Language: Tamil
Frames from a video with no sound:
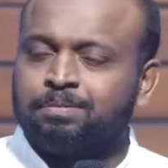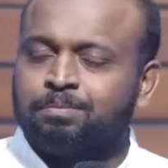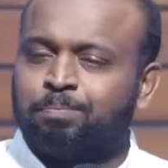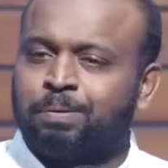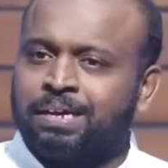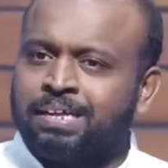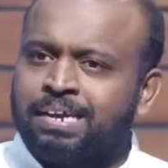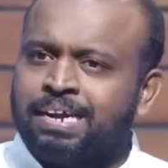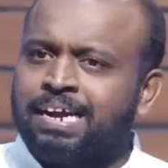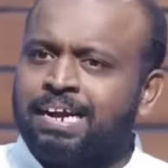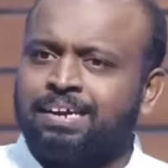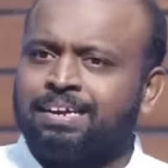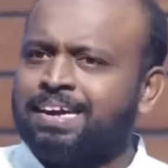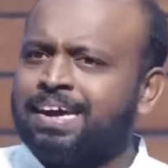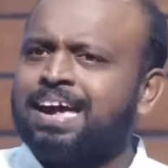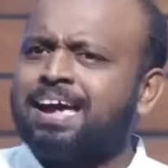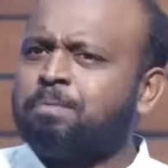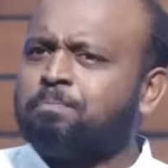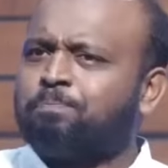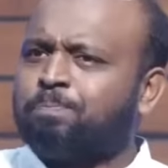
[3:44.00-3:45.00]
பதினே
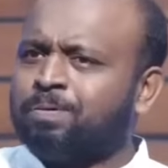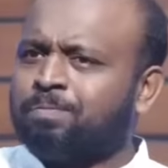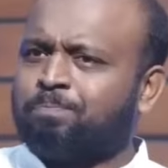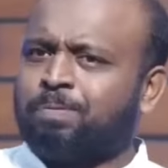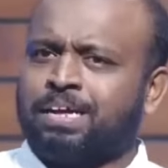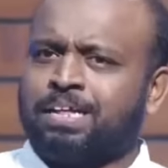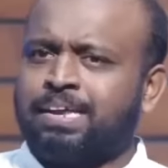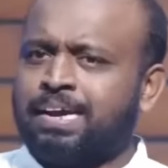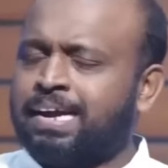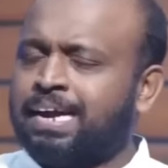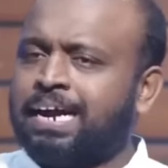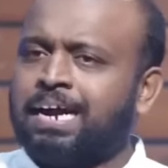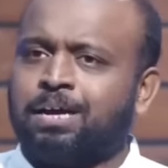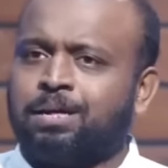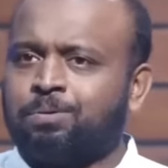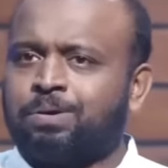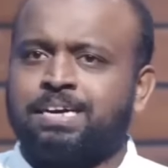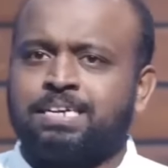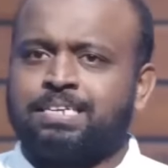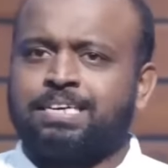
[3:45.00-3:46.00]
ஏன்
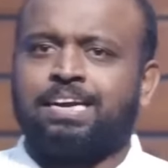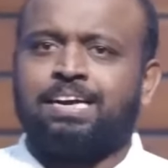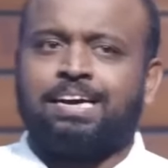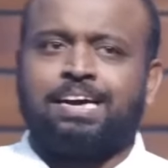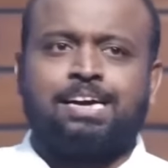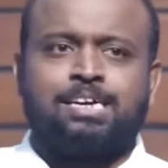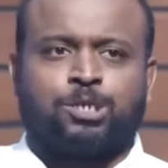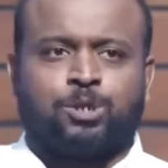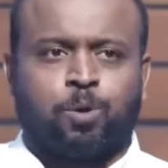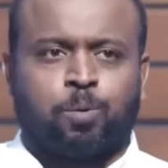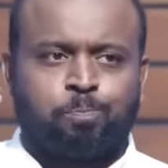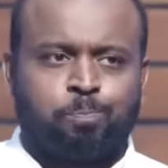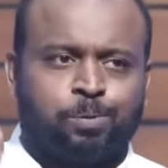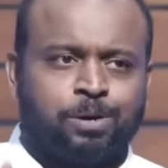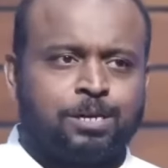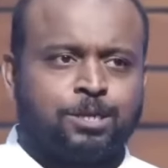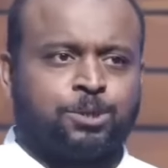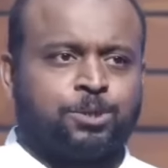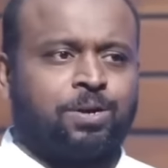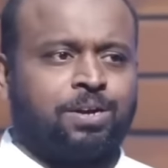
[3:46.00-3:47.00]
பதினேழாவது வயசுலயே
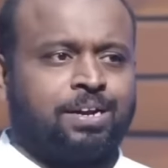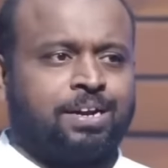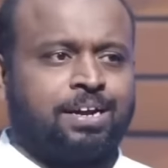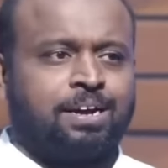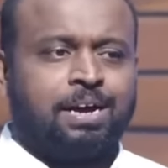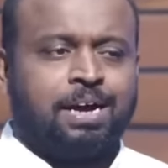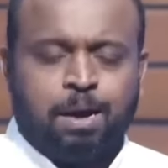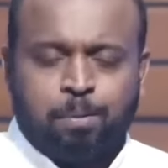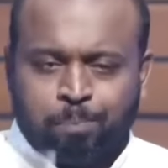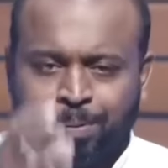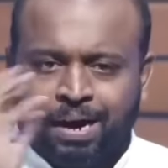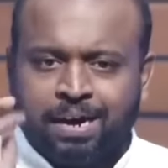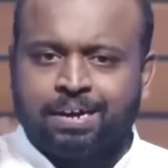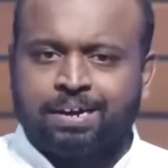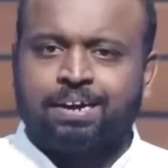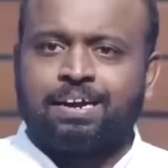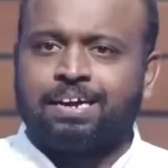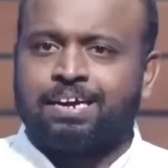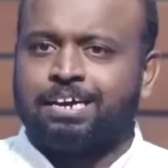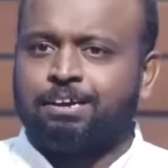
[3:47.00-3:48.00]
சொப்பனை சொல்ற
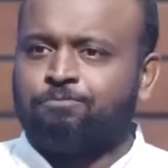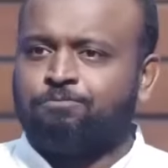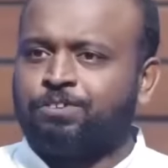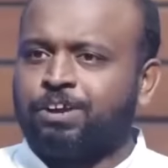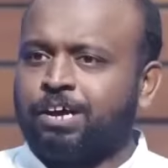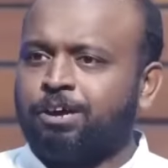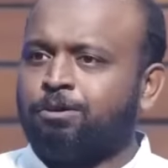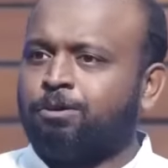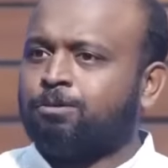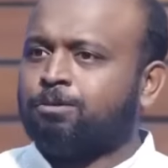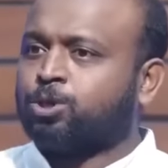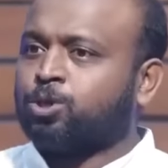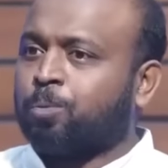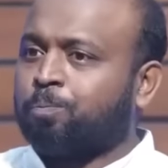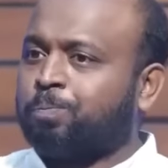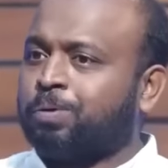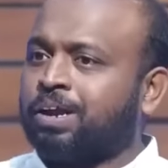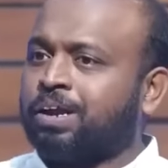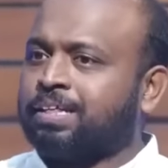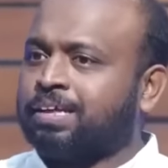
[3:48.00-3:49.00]
பார்க்கிற கிஃப்டையும்
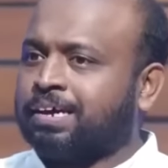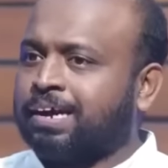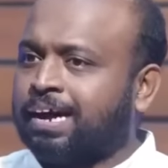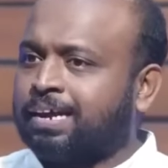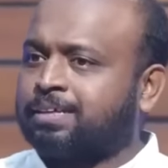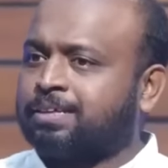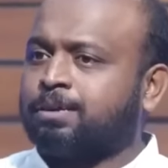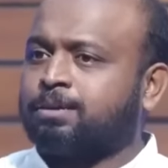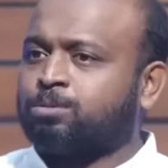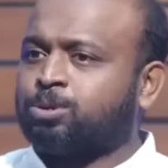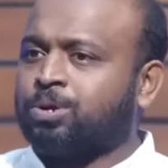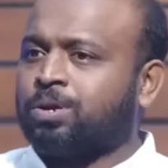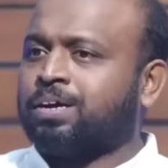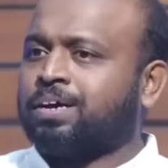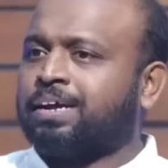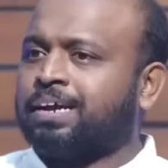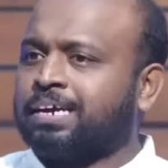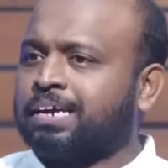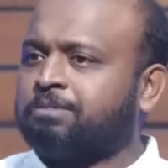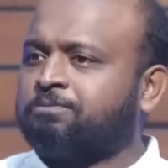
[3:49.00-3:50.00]
சொப்பனத்துக்கு அர்த்தம்
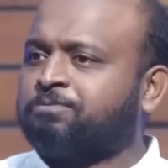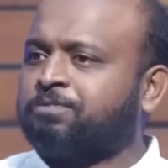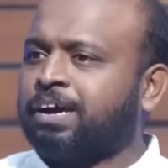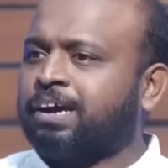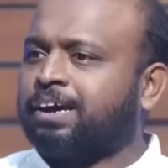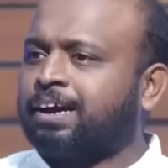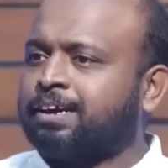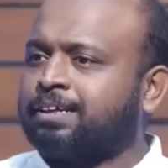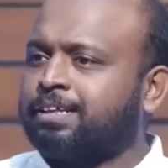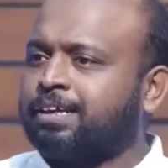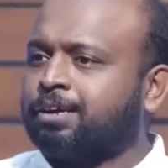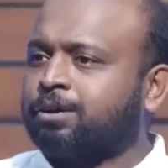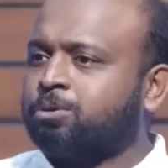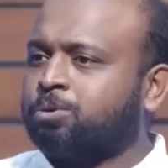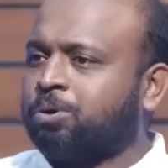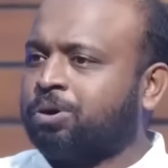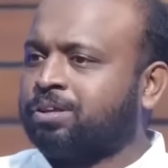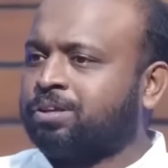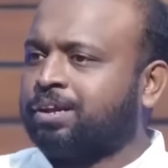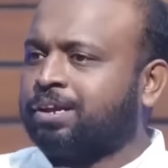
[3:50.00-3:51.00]
சொல்லுகிற கிஃப்டையும் கர்த்தருக்கு
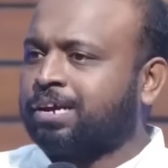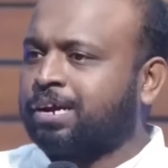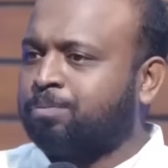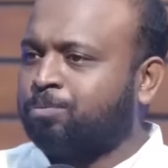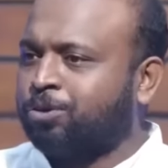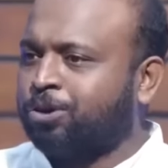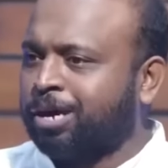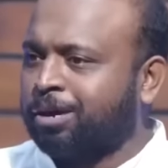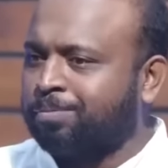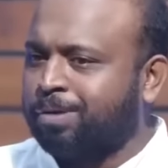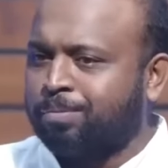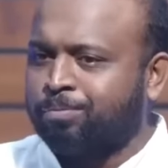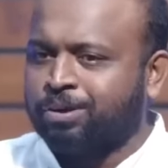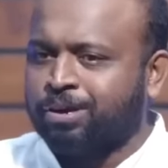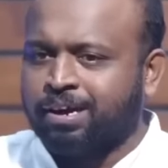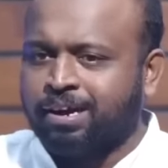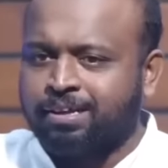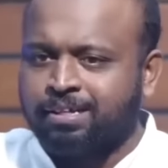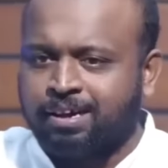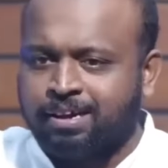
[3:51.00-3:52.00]
கொடுத்திருக்க முடியுமா
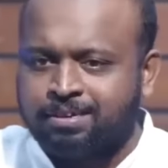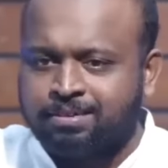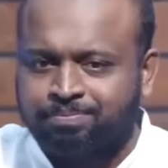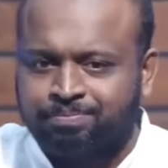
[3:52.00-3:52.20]
முடியாதா